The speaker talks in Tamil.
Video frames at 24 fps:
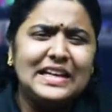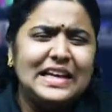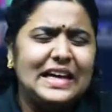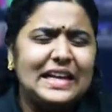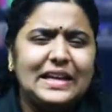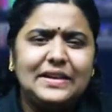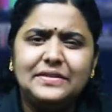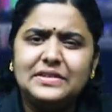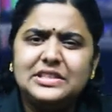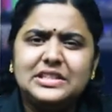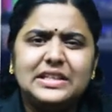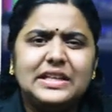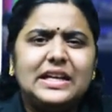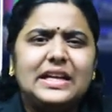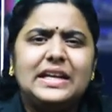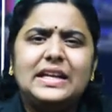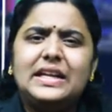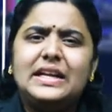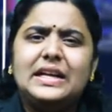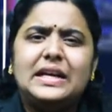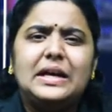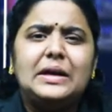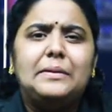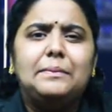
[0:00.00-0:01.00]
நிறைய விஷயங்கள்
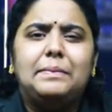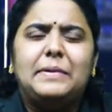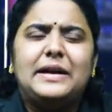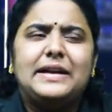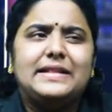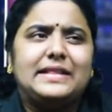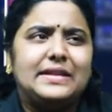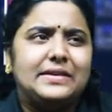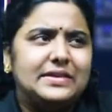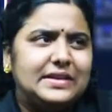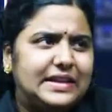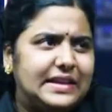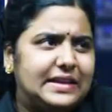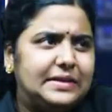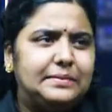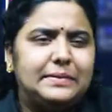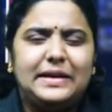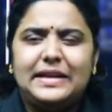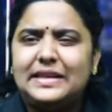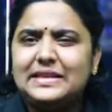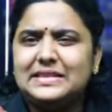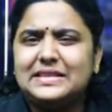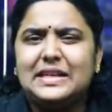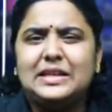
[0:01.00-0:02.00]
இருக்குது படத்தில் வந்து இது
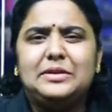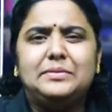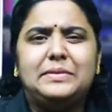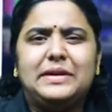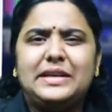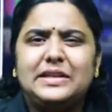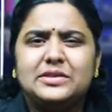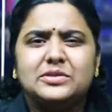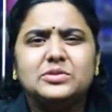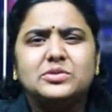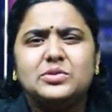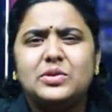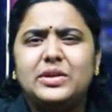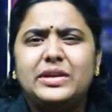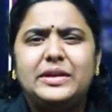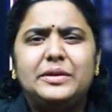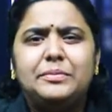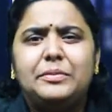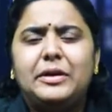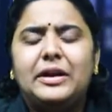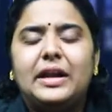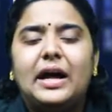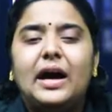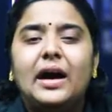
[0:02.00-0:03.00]
மைனஸ் அது மைனஸ்னு
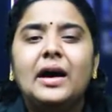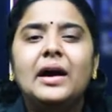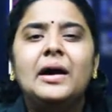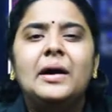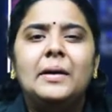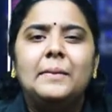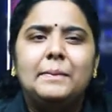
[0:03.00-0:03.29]
சொல்லிட்டு போயிடலாம்